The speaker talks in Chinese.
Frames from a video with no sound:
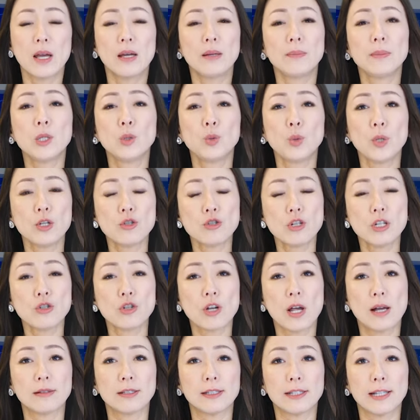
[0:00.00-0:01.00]
面对这一
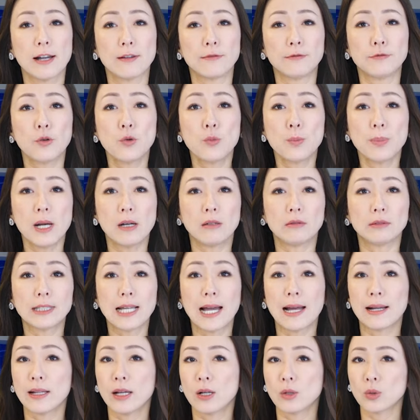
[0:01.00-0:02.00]
场强风暴，
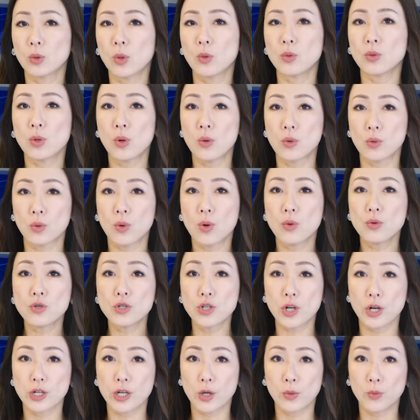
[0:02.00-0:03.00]
大量公共工
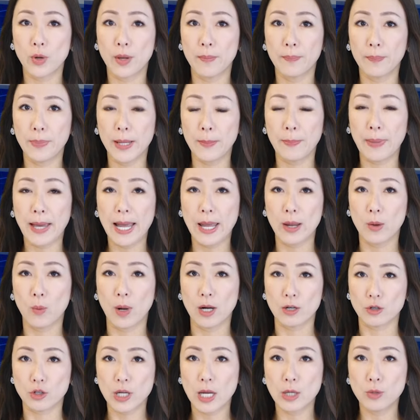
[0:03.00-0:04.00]
程人员被派
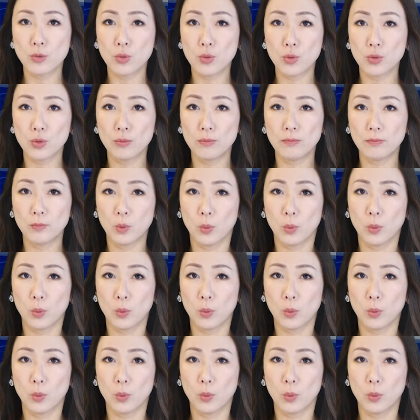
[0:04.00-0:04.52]
往山区，